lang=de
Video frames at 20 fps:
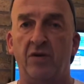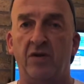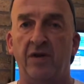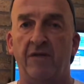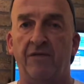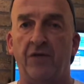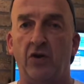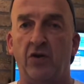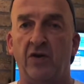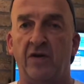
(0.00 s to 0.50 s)
die
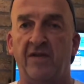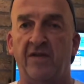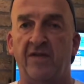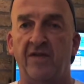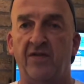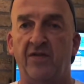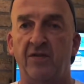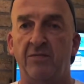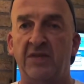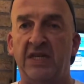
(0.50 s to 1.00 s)
vor
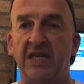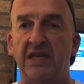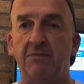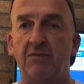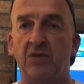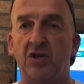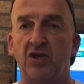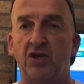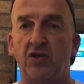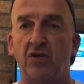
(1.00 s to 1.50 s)
kurzem zum
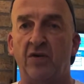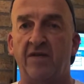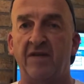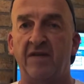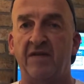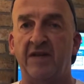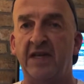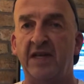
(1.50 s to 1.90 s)
Team gestoßen ist,